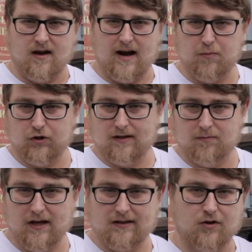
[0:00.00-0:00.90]
Работает
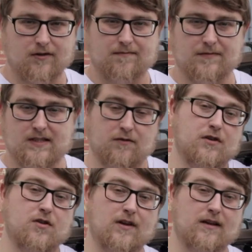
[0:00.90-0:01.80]
блокнот.
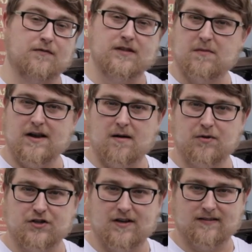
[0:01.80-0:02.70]
Сегодня у нас весьма
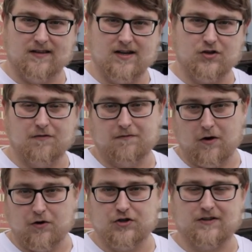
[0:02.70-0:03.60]
необычная встреча в
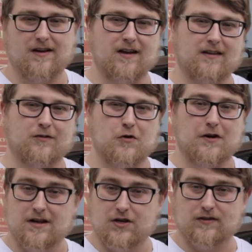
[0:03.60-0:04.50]
Воронежской городской
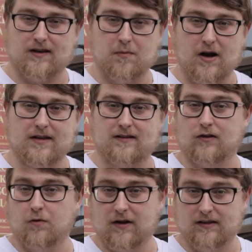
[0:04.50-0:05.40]
клинической
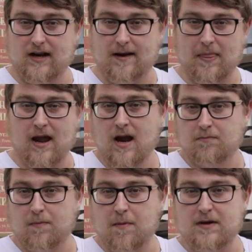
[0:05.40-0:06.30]
больнице номер 3.
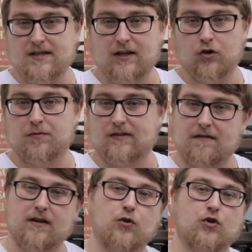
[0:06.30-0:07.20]
Мы побеседуем с
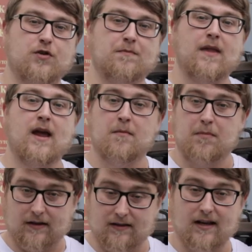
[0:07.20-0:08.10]
заведующим
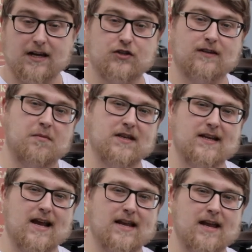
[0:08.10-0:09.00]
проктологическим
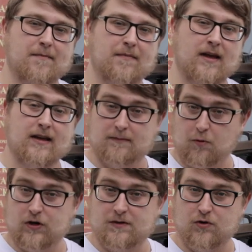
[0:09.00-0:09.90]
отделением и
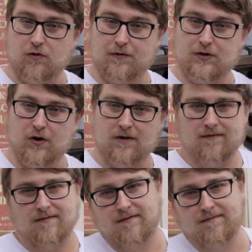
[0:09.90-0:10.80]
спросим у него все,
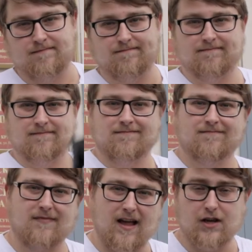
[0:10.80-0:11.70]

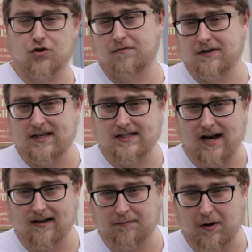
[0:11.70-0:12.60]
о чем вы
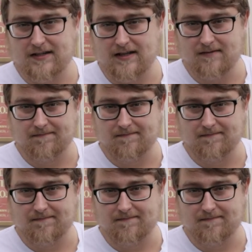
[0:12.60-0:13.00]
стеснялись спросить.